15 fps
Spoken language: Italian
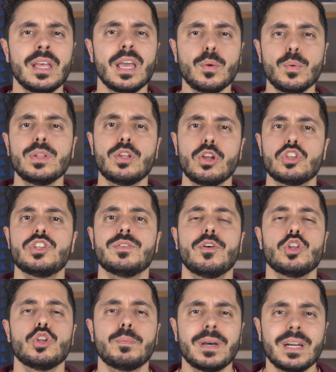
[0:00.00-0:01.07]
e quindi oggi
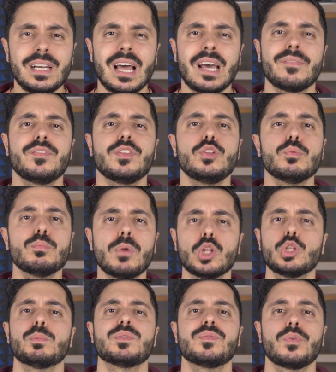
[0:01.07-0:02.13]
voglio parlarvi di un
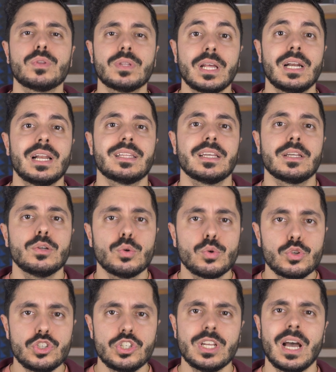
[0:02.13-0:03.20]
modo per sfruttare la
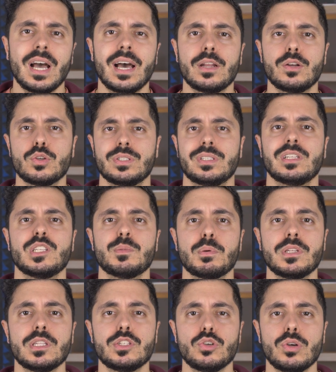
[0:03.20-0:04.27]
tecnologia a nostra
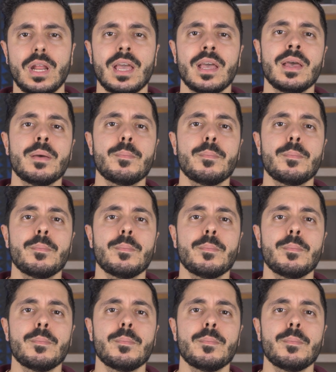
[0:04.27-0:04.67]
disposizione